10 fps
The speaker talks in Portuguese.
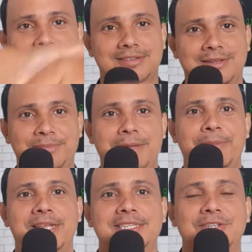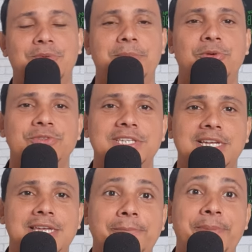É, até apareceu uma mãozinha
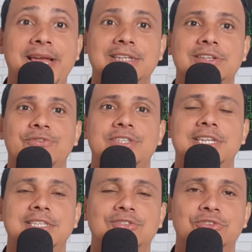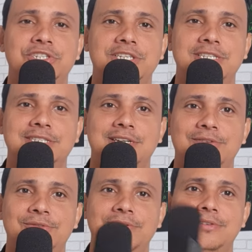aqui. Peço a vocês a sua
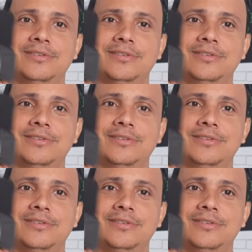inscrição.